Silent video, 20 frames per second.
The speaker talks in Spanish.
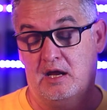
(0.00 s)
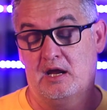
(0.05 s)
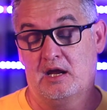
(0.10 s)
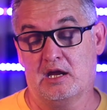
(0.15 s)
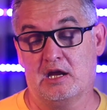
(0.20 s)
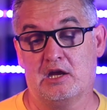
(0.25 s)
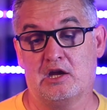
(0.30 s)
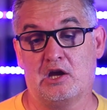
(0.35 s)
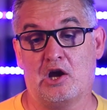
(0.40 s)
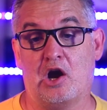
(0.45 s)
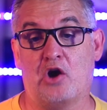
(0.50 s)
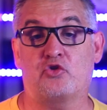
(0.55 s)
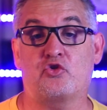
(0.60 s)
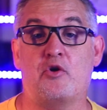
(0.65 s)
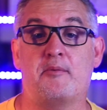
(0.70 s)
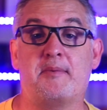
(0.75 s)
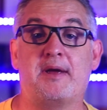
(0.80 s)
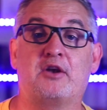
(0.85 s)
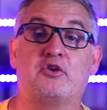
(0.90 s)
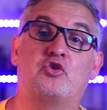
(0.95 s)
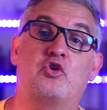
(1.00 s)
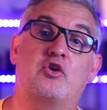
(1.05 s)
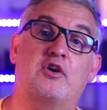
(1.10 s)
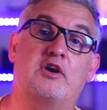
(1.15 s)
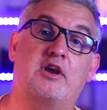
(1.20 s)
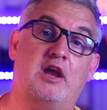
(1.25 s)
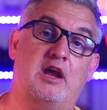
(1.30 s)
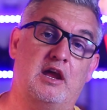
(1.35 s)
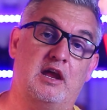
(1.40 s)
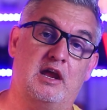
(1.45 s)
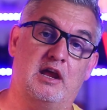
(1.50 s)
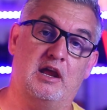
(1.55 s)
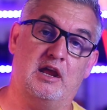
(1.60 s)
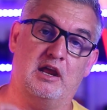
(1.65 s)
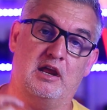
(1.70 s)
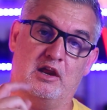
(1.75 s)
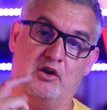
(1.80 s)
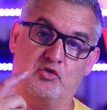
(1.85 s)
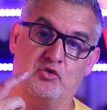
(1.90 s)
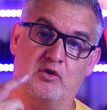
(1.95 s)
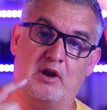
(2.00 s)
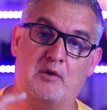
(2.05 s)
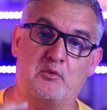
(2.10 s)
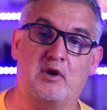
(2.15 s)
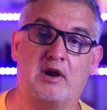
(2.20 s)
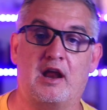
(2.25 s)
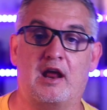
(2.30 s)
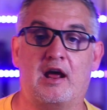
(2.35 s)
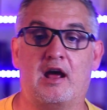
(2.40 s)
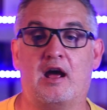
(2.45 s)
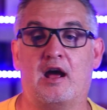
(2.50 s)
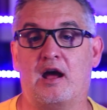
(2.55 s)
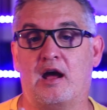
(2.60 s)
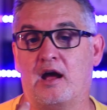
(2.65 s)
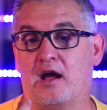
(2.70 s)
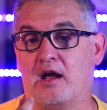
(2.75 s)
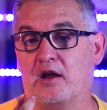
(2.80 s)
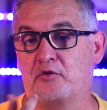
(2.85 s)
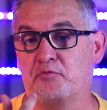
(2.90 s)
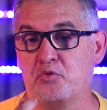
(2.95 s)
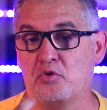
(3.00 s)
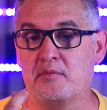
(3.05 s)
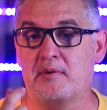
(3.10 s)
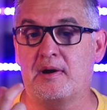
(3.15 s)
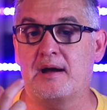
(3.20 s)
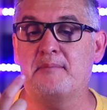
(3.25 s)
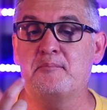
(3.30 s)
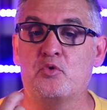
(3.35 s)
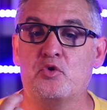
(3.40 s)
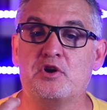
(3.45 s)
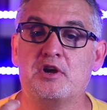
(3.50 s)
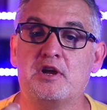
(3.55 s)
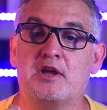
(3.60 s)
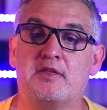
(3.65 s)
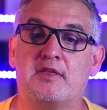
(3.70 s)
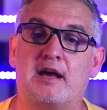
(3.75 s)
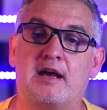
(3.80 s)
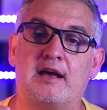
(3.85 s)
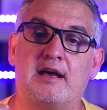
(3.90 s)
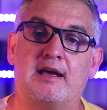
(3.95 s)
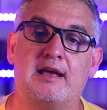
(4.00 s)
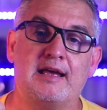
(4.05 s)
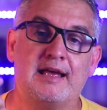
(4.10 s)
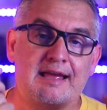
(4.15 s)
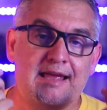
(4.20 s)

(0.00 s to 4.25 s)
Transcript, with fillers: Y ya os comento que es una buena espuma, mullida,